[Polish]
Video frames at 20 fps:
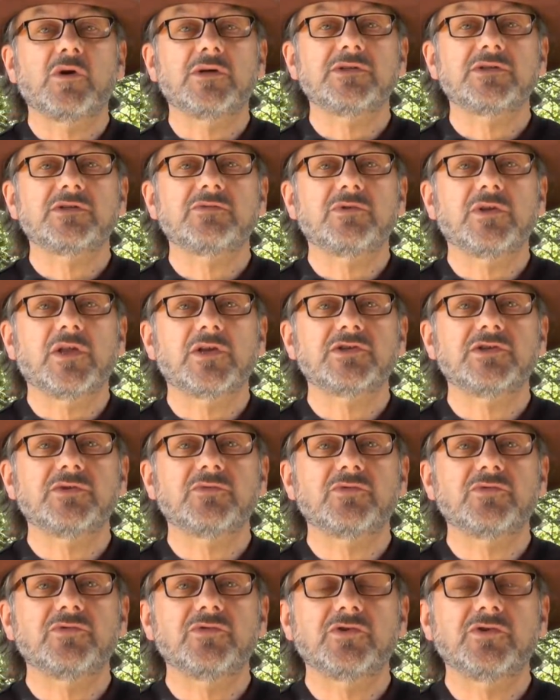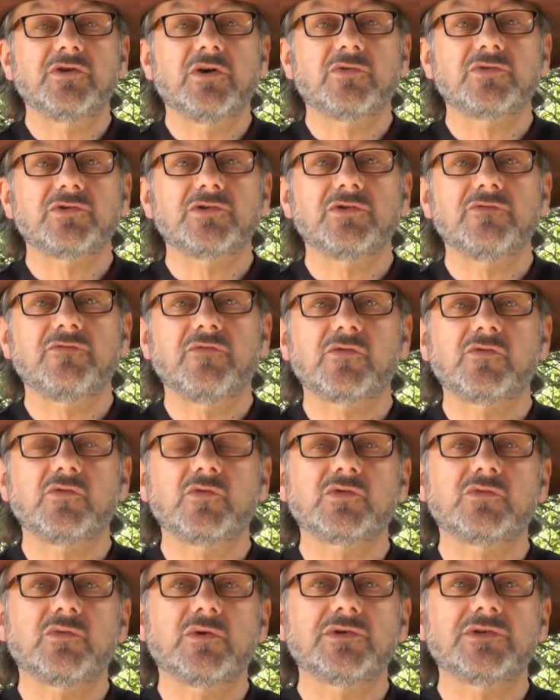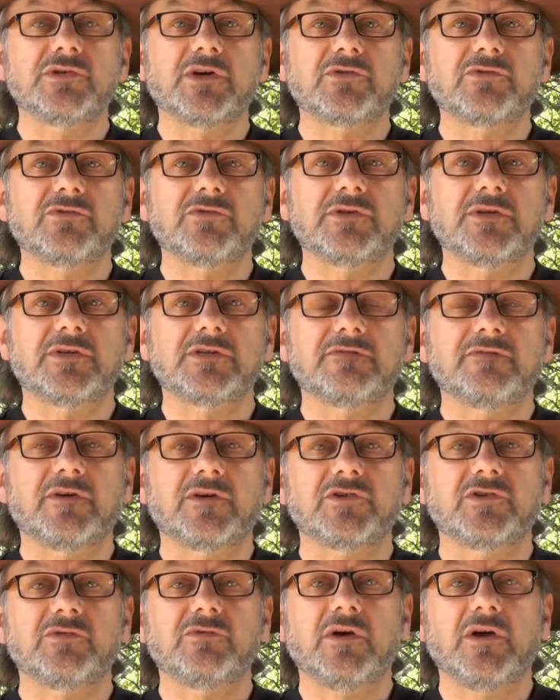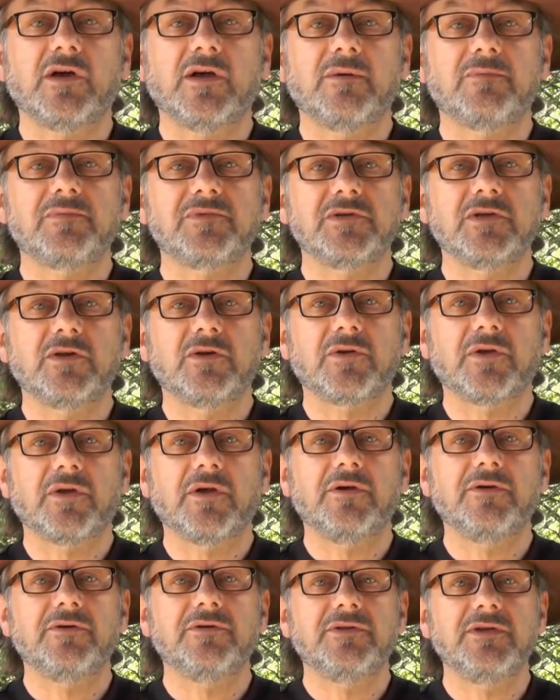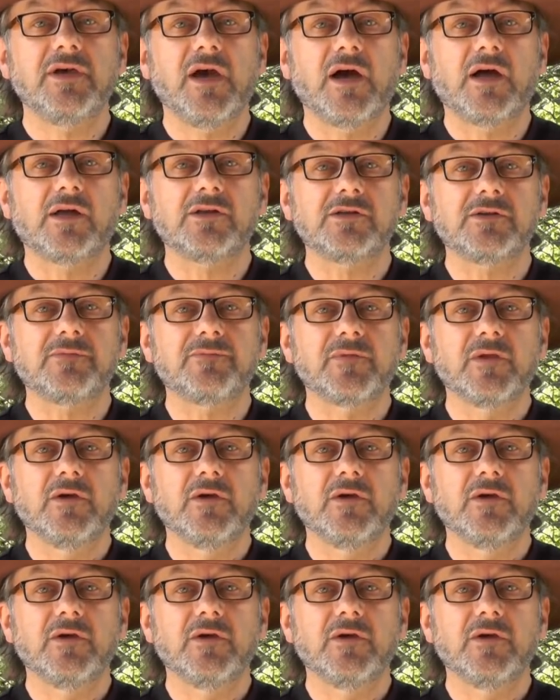układzie słonecznym, który krąży wokół Słońca, który nazywa się Epsilon Eridiani.